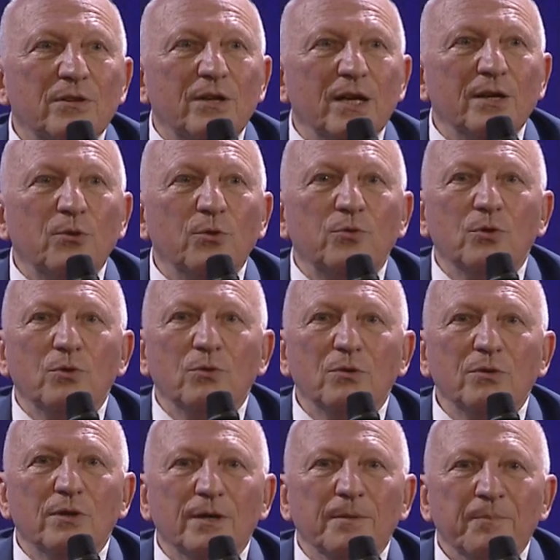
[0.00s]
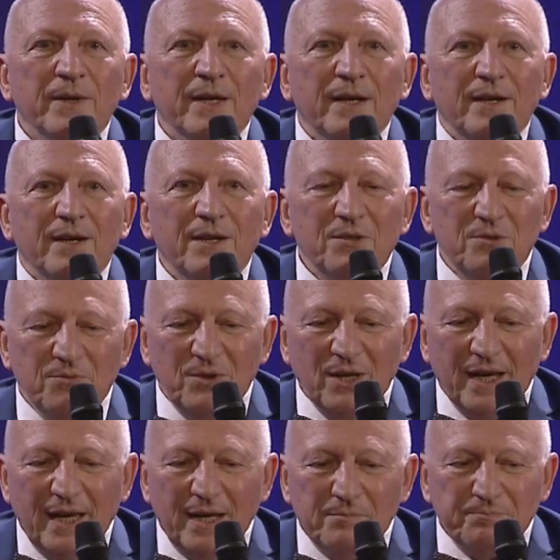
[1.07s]
quelques secondes, hein, je
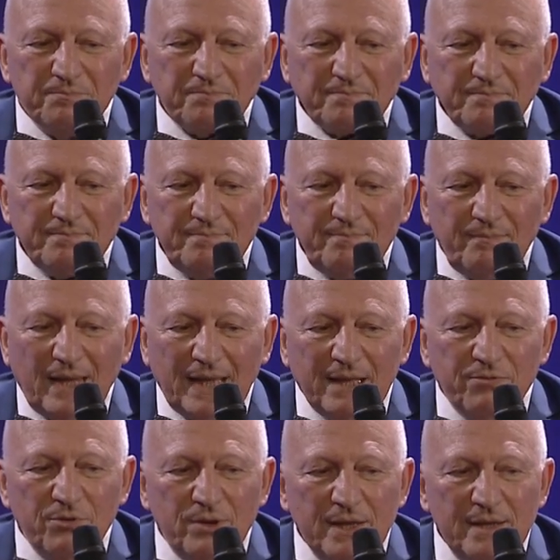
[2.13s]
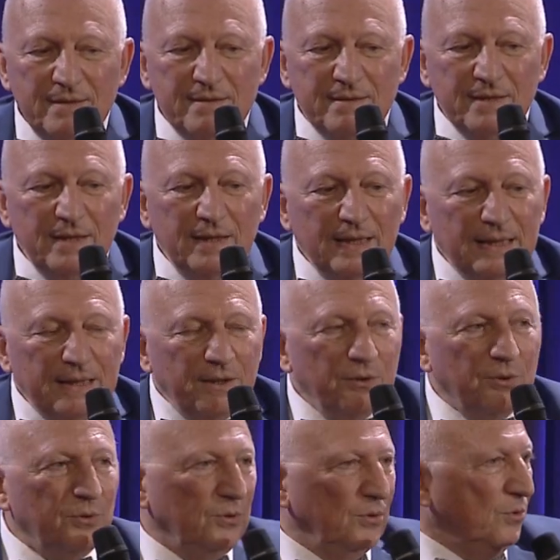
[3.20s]
voudrais évoquer ici
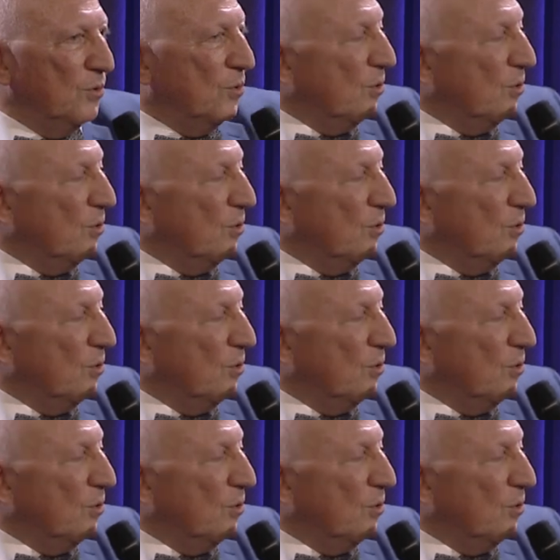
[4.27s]
une,